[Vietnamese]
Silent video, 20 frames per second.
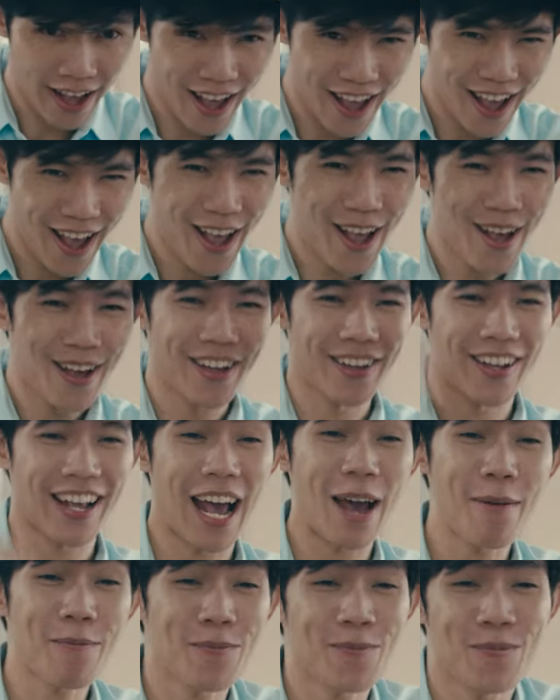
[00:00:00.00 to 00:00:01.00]
là mối quan hệ
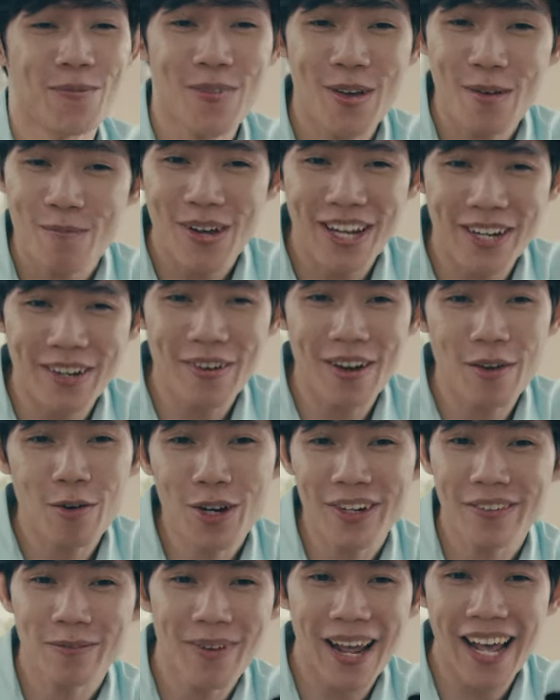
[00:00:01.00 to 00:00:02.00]
giữa thương hiệu và giới
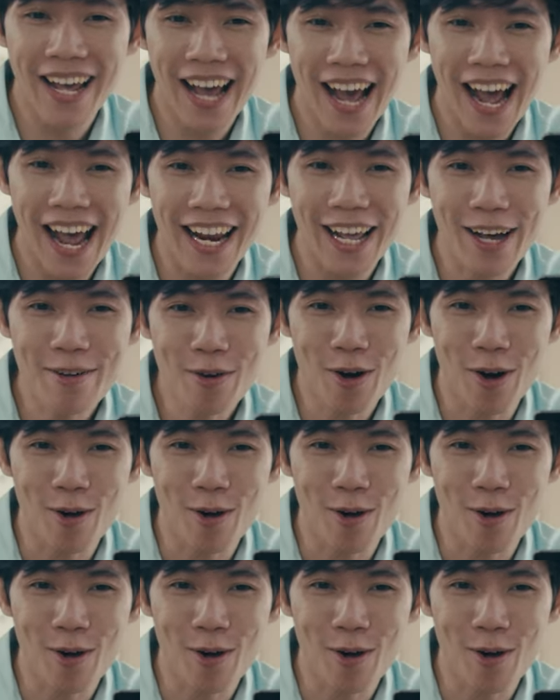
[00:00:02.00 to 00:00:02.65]
người nổi tiếng